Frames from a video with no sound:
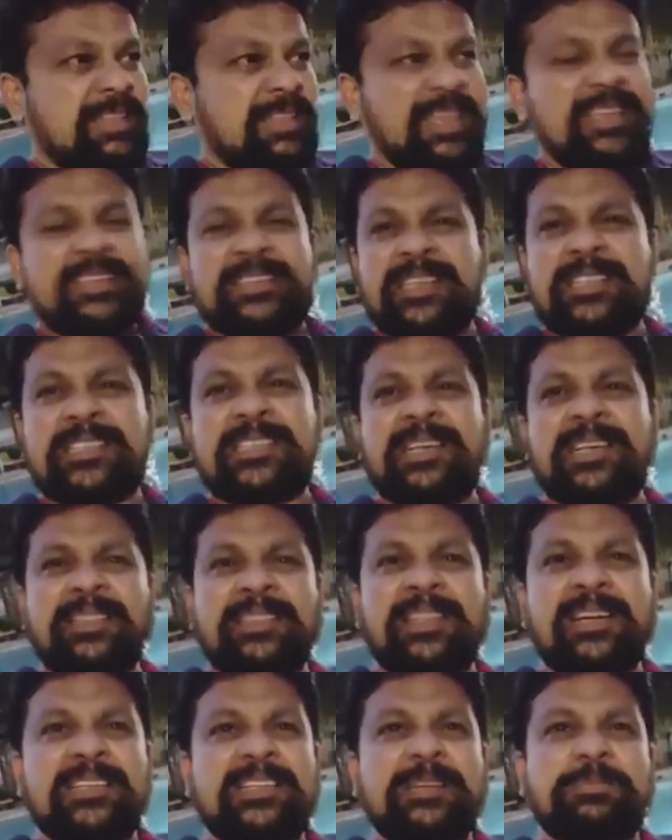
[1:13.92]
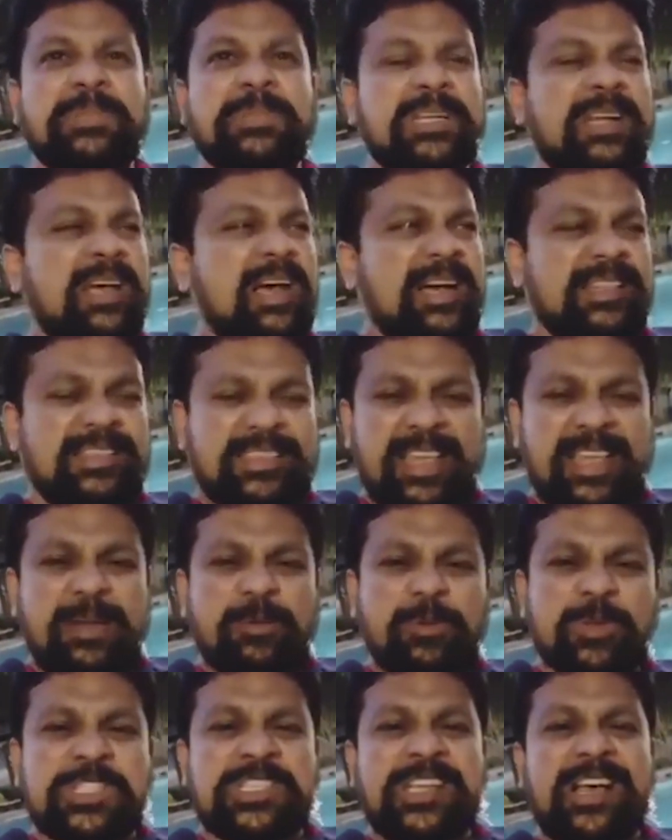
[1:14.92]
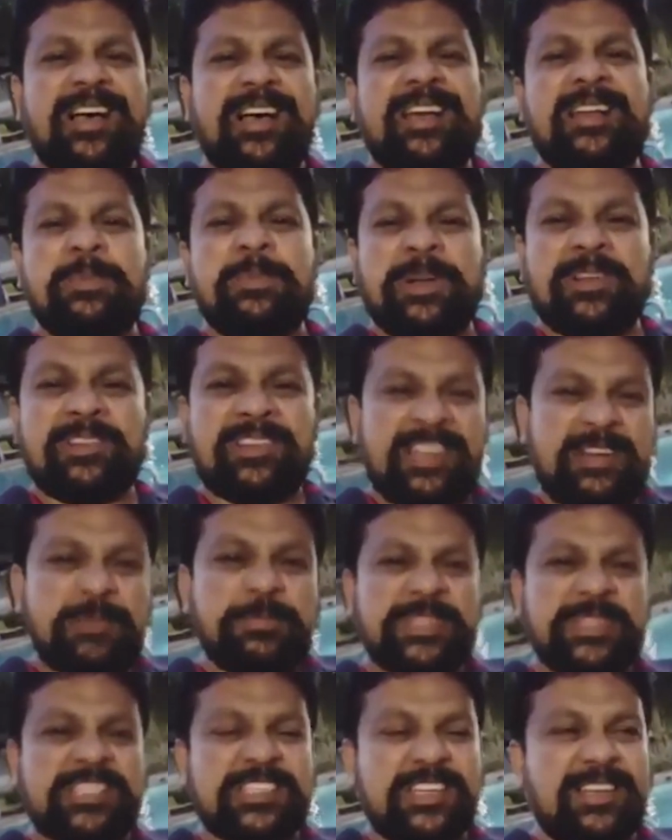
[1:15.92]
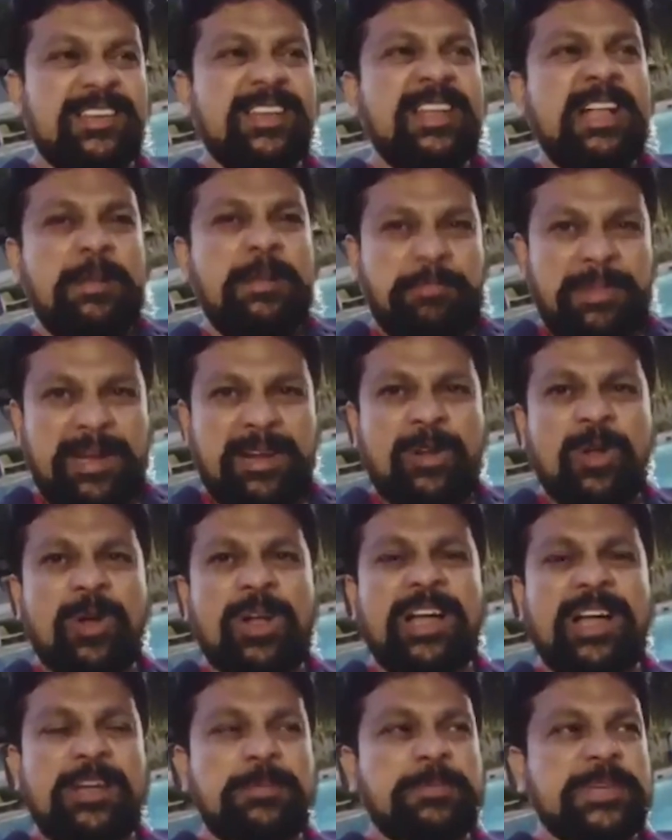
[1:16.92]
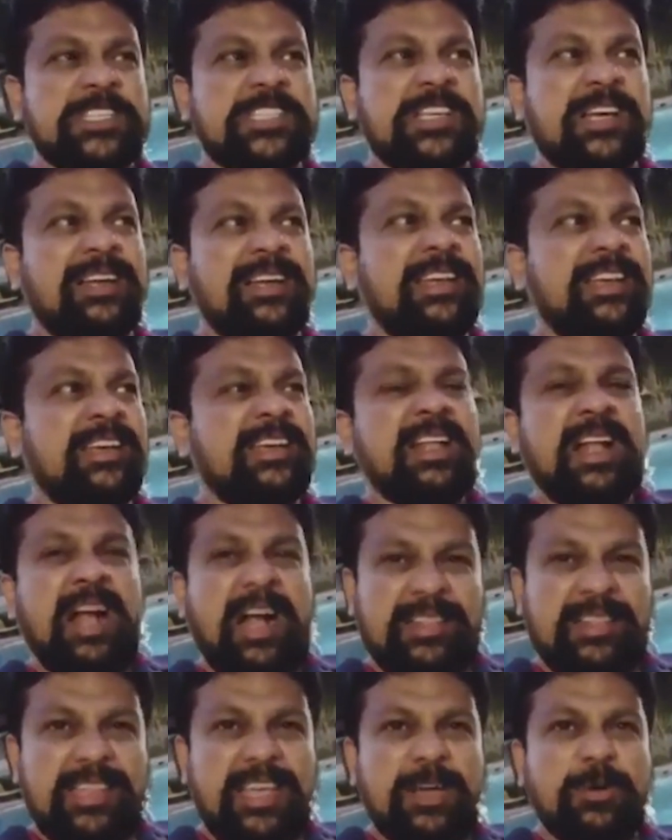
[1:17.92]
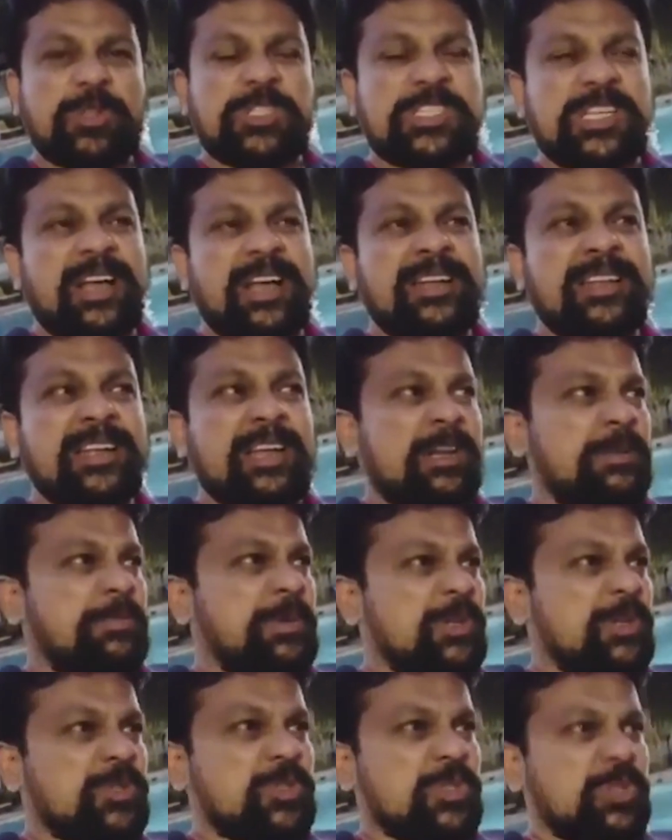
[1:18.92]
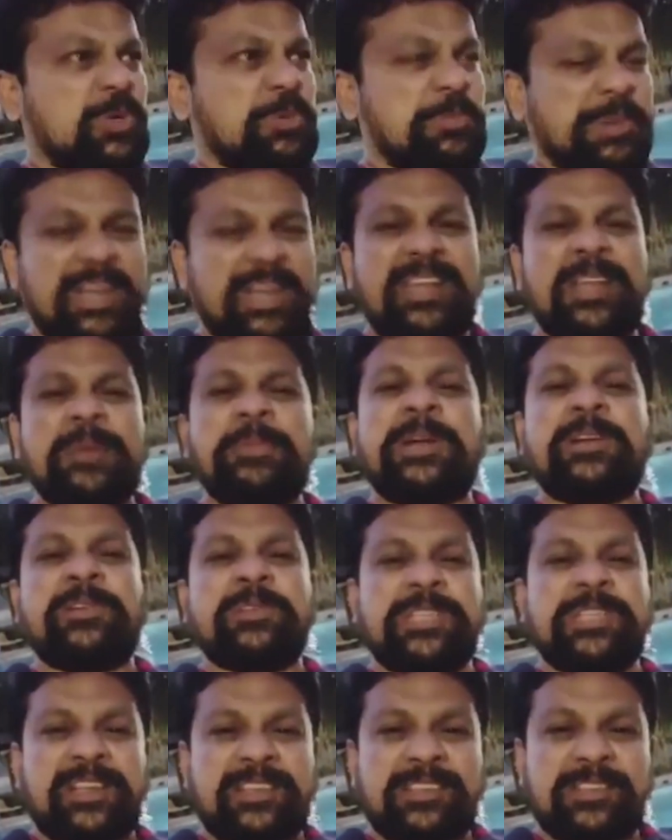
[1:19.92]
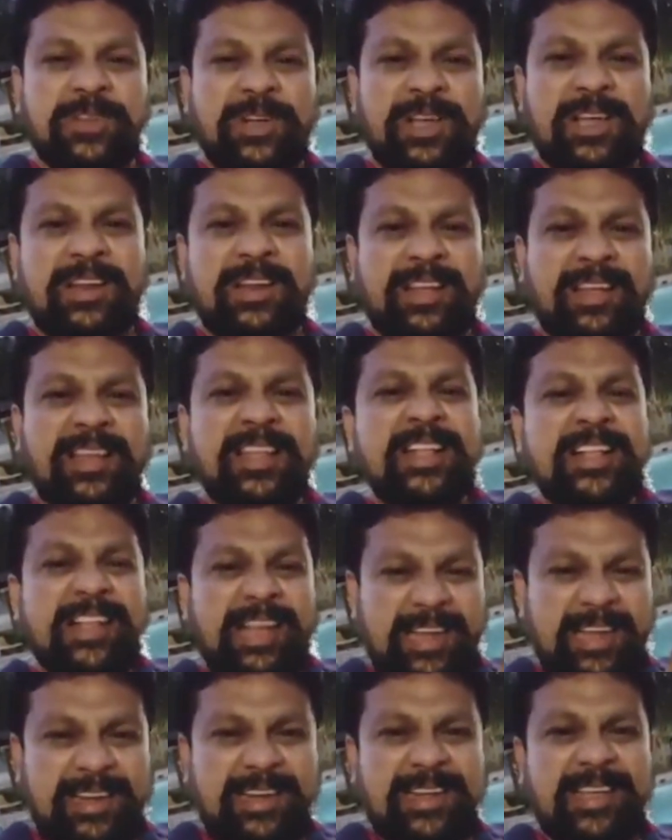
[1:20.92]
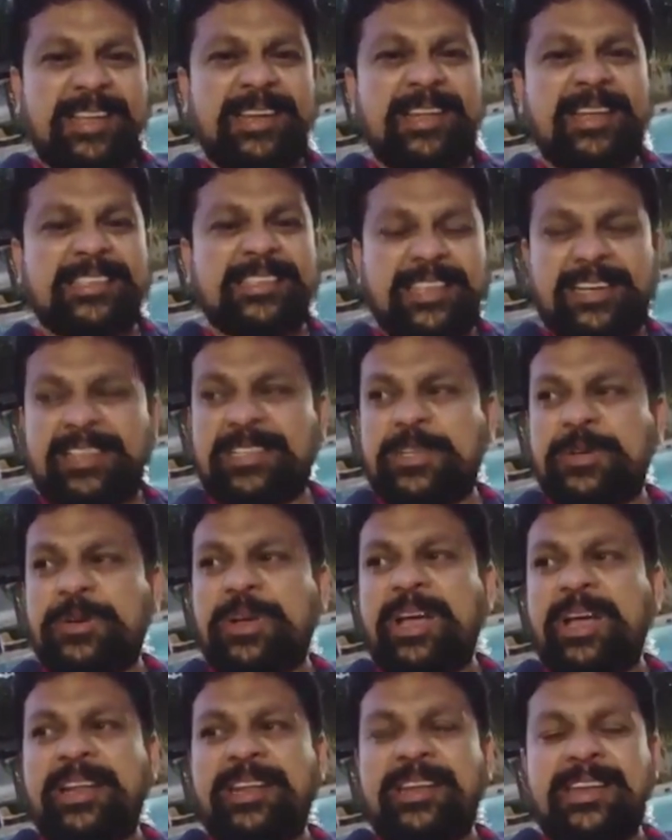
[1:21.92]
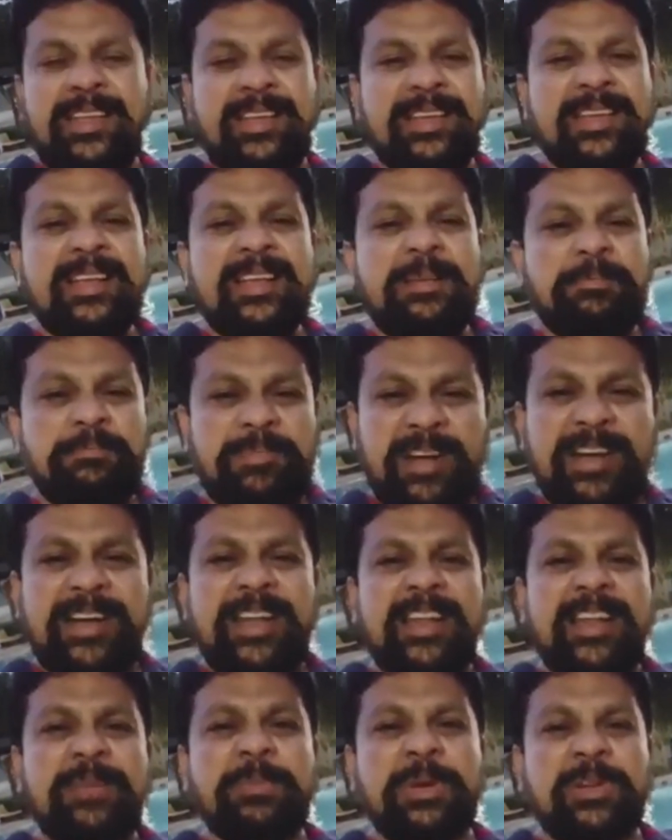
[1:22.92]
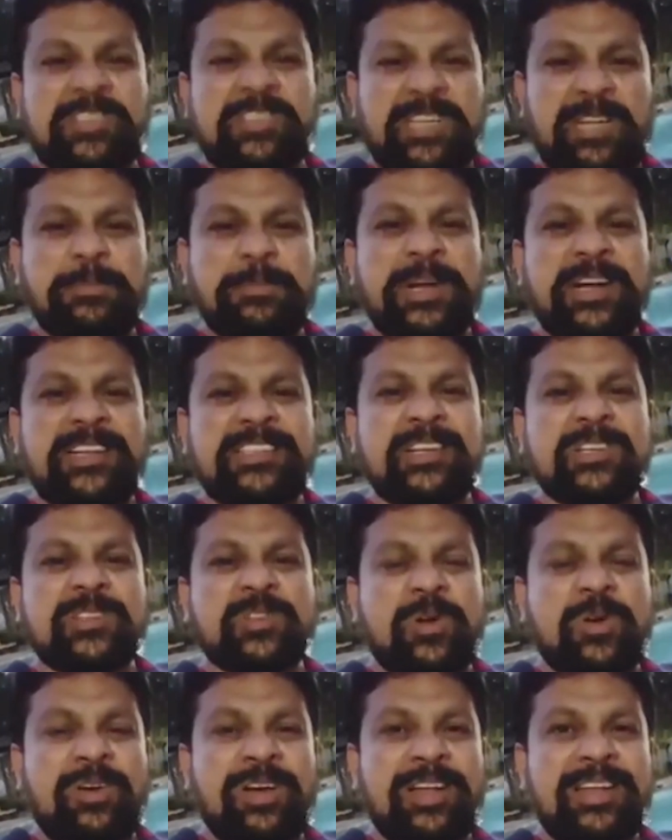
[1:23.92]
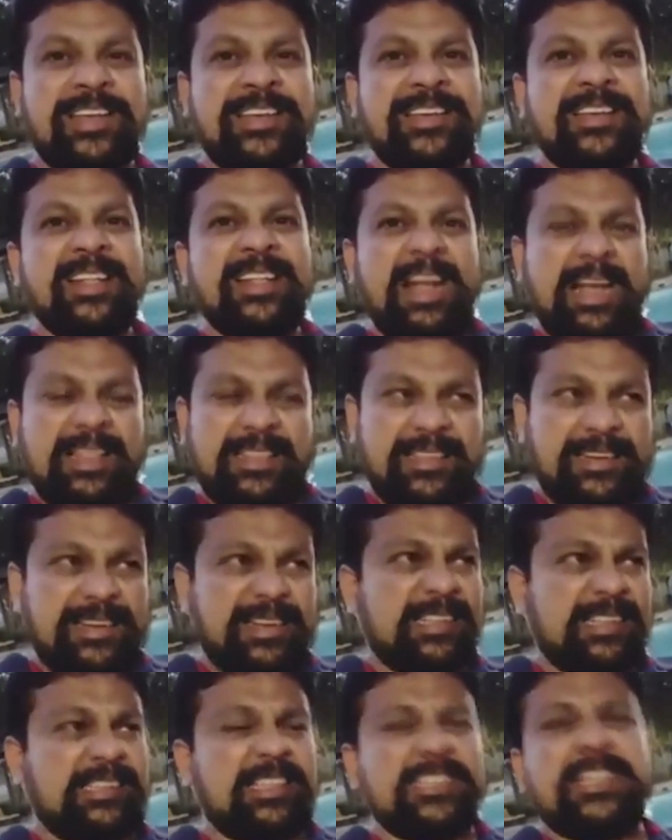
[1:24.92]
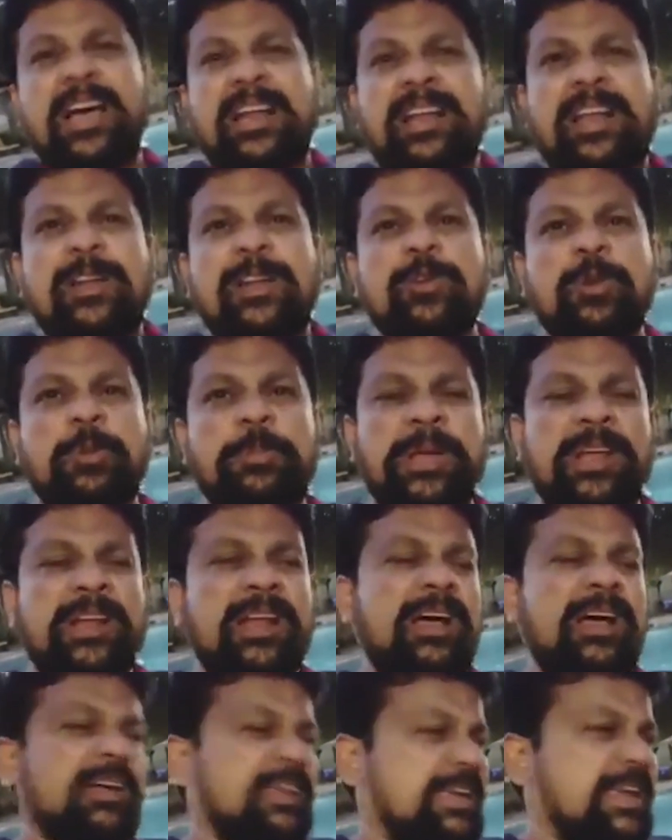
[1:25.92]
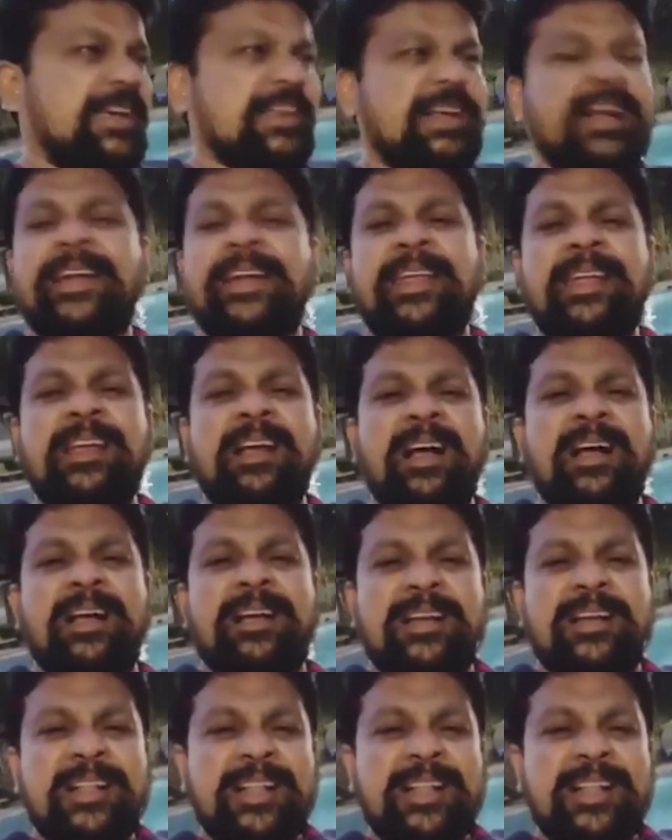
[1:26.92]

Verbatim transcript: దయచేసి అందరికి చెప్తున్నా అదే ఉత్సాహాన్ని మనం కనిపించాలి మనలో కనిపించాలి అదే ఉత్సాహాన్ని కనబరుస్తూ మళ్ళీ మనం చిరంజీవి గారి అన్నయ్య చిరంజీవి గారిని బర్త్డేని మనం సెలబ్రేట్ చేసుకోవాలి అది రక్తదానాల రూపేనా కేక్ కటింగా